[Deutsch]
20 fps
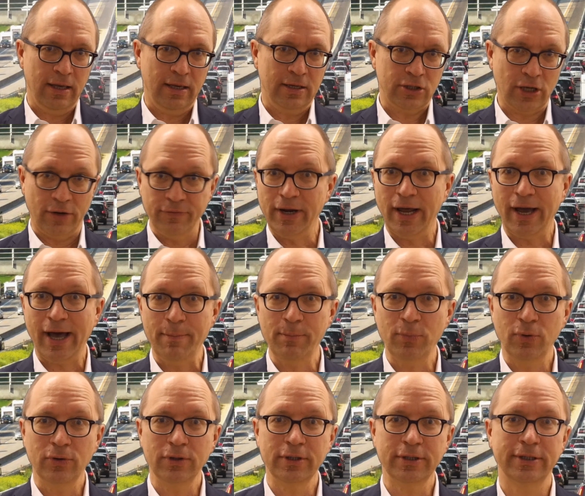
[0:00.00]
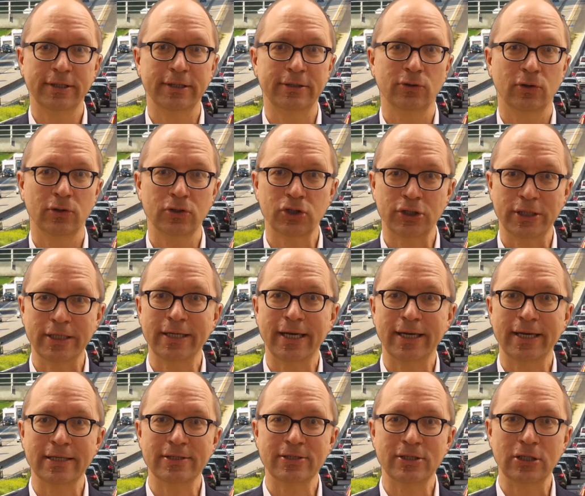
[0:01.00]
Schauen wir nach Hamburg. Dort stehen ja
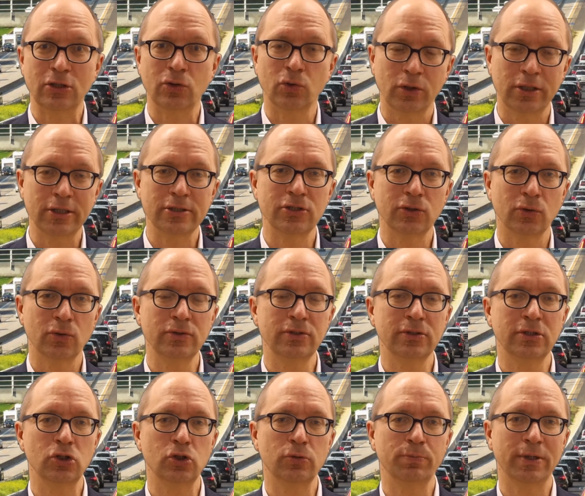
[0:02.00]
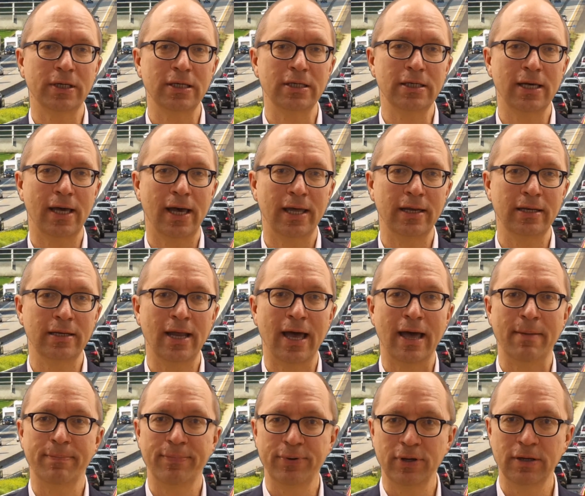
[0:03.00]
jetzt die Koalitionsgespräche an.
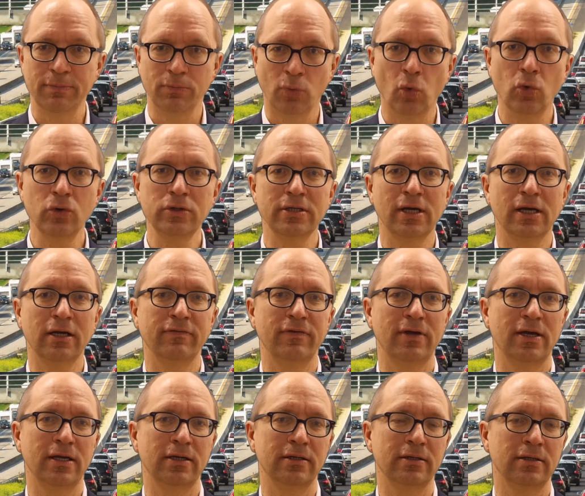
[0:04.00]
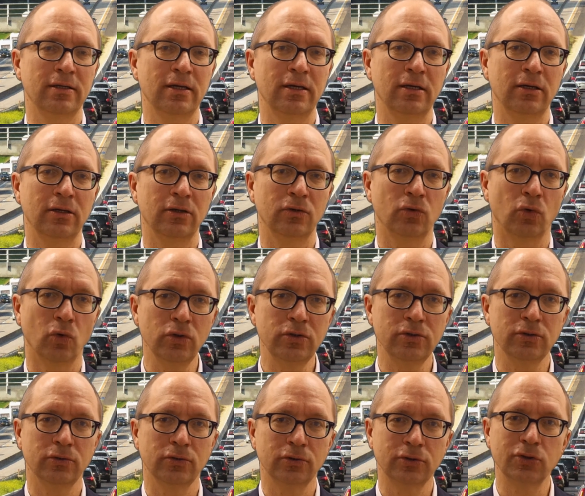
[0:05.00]
Ab Montag werden
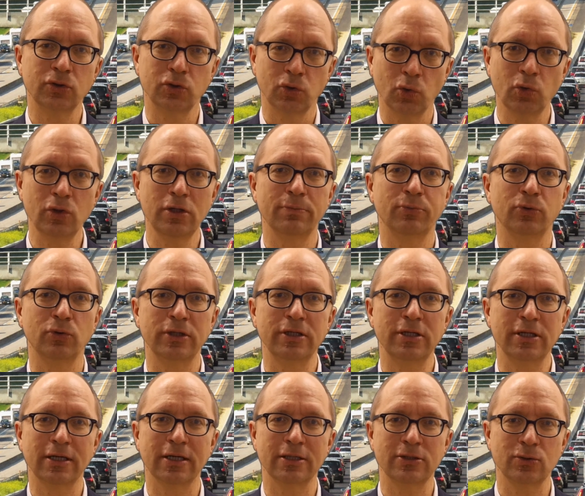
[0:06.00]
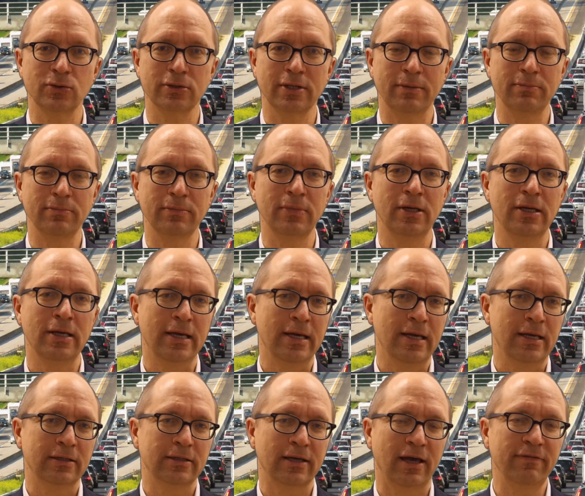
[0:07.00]
rote und grüne Politiker
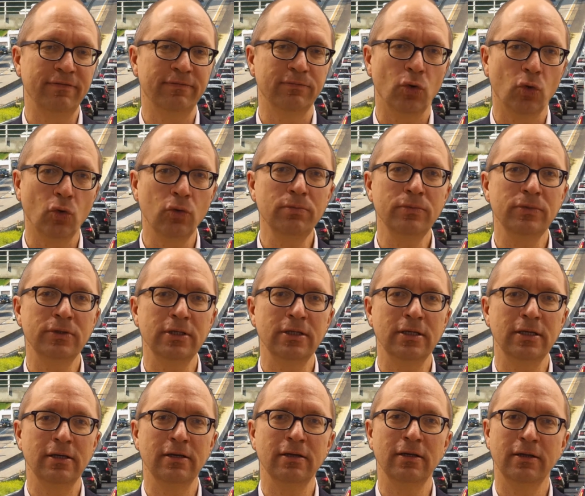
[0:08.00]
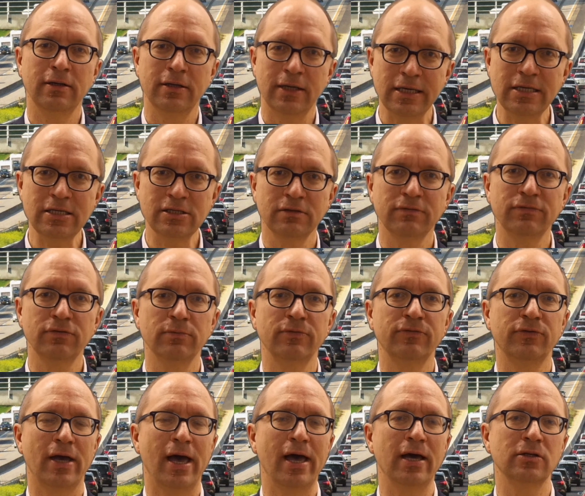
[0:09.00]
zusammentreffen, um die nächsten fünf
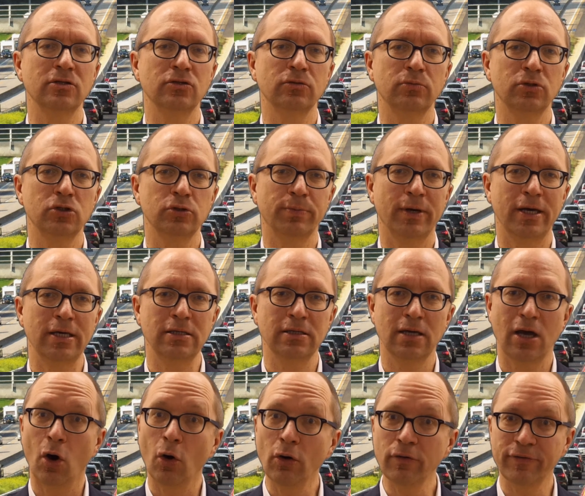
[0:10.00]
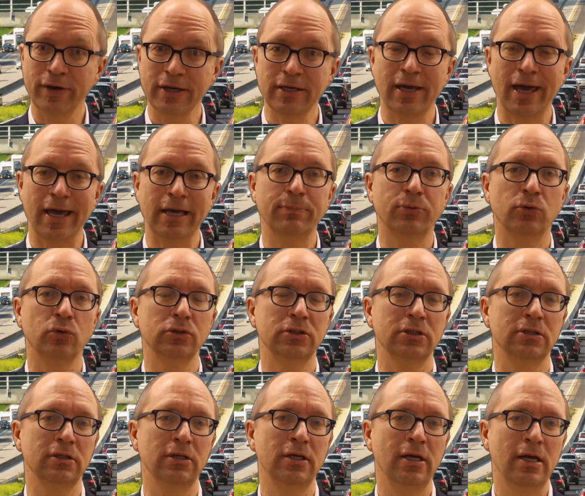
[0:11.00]
Jahre zu besprechen, auch welche
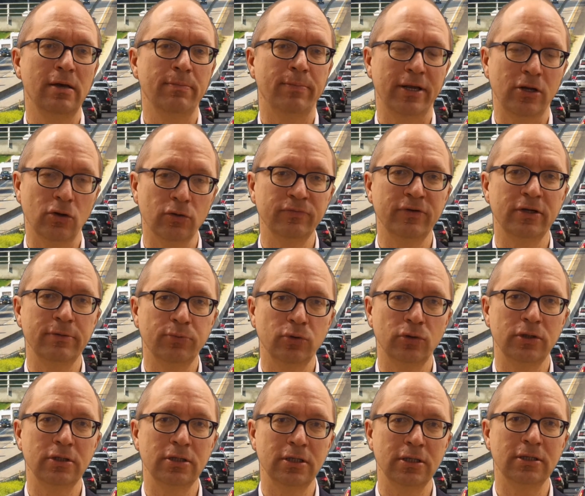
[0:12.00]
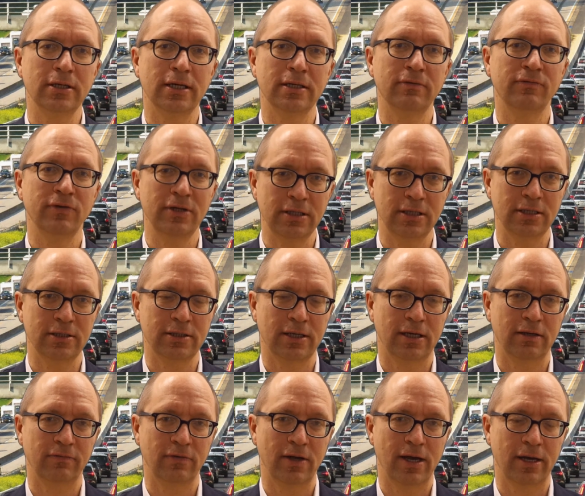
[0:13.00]
Eckpunkte bei der Umweltpolitik dann wichtig
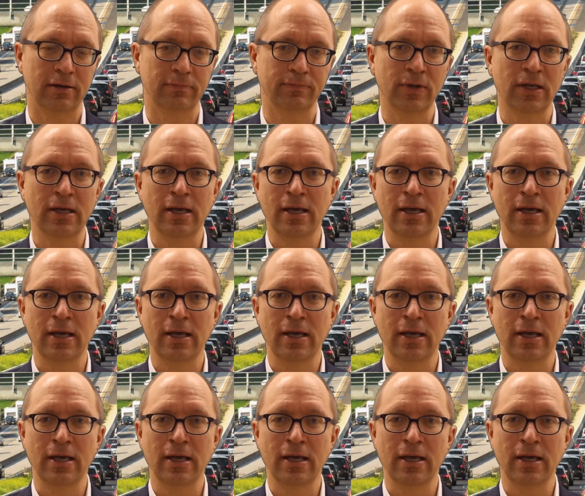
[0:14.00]
sein werden.